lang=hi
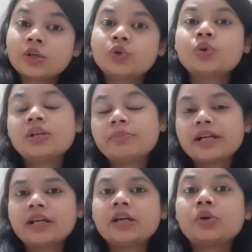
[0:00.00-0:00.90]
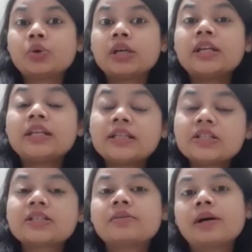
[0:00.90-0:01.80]
क्यों नहीं पड़ेगी क्योंकि ये
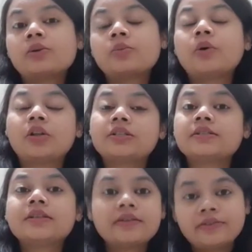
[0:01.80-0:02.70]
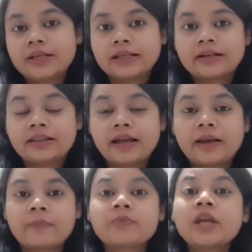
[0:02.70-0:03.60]
नीचे से बालों को बहुत अच्छे से रिपेयर करता
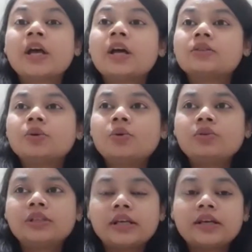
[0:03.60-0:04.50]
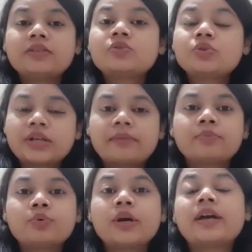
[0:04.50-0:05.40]
है तो ये जो
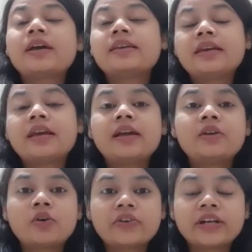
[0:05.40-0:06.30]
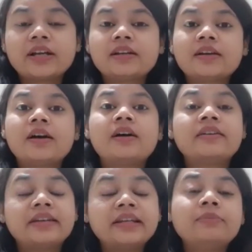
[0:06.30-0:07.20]
शैम्पू है ये है लॉरियल का
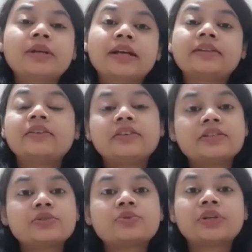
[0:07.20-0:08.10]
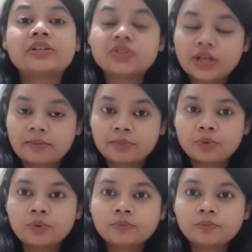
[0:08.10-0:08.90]
ड्रीम लेंथ रिस्टोरिंग शैम्पू